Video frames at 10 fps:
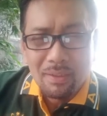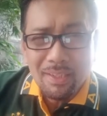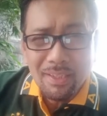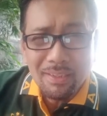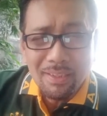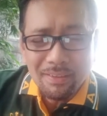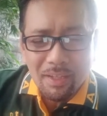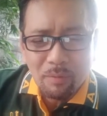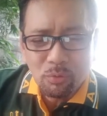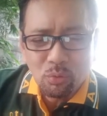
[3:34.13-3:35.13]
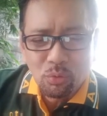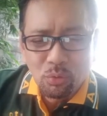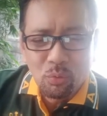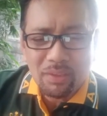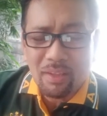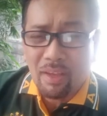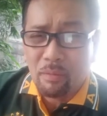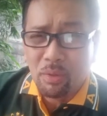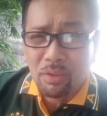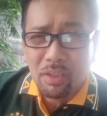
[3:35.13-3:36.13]
leading them to do
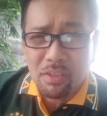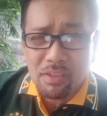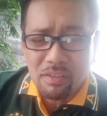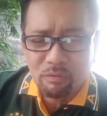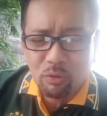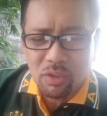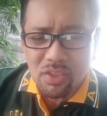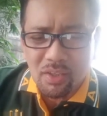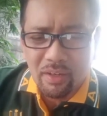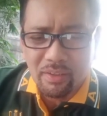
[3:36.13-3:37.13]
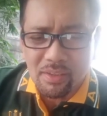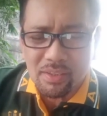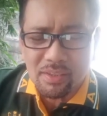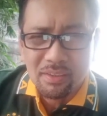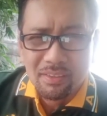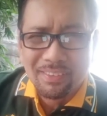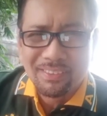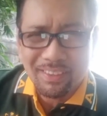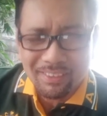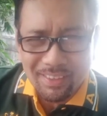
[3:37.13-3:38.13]
whatever their sinful desires
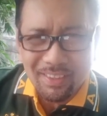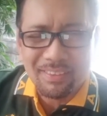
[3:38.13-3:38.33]
dictate.